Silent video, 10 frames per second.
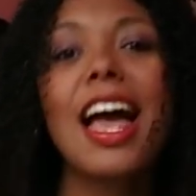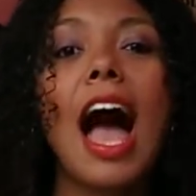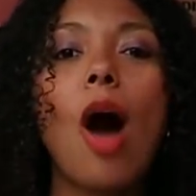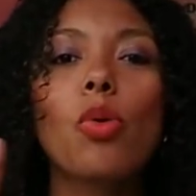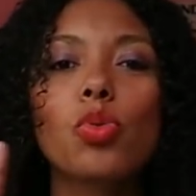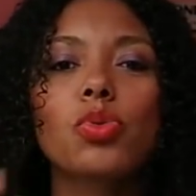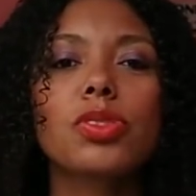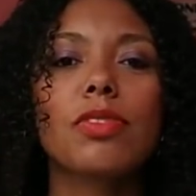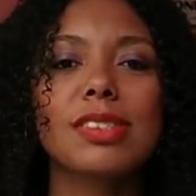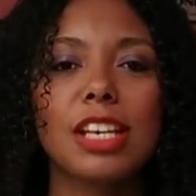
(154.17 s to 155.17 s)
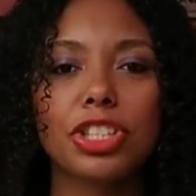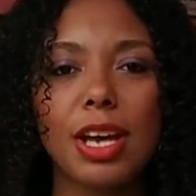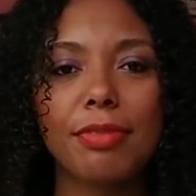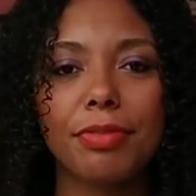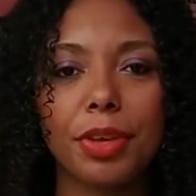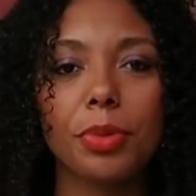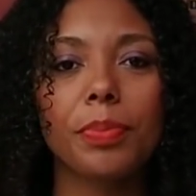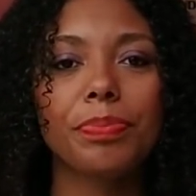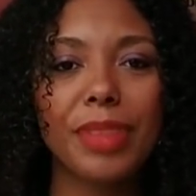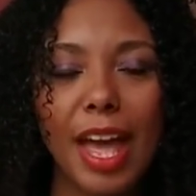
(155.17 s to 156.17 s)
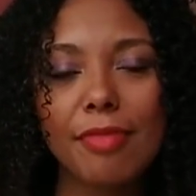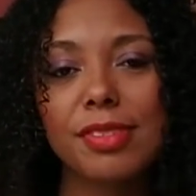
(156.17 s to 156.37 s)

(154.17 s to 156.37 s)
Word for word: Alguns você já viu, né?